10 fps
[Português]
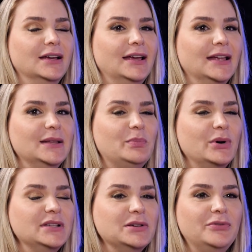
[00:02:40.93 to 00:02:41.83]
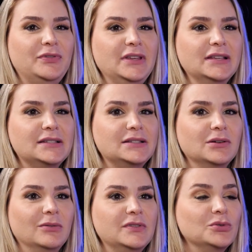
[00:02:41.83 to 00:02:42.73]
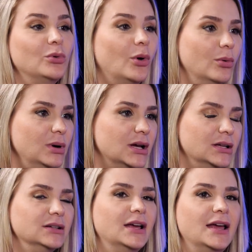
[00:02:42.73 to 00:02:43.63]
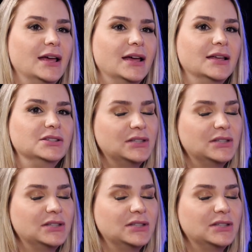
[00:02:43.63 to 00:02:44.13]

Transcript: É, depois eu fiz, eu fiz um longa é,